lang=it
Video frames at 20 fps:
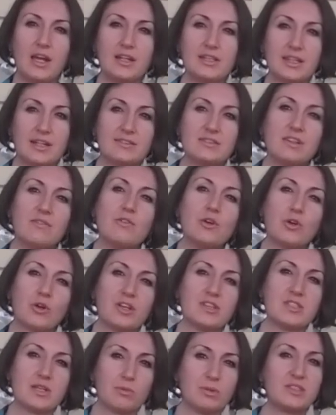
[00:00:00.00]
tant'è vero
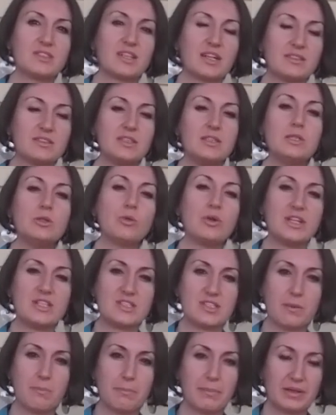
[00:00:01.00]
che i sequestranti di
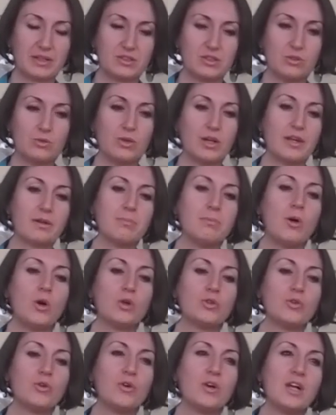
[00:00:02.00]
durezza in particolar
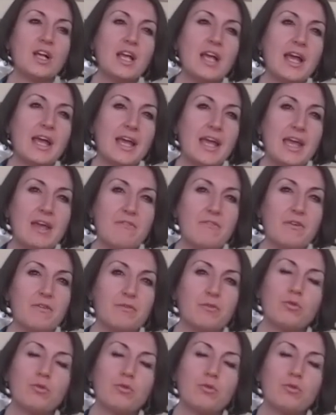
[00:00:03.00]
modo eh,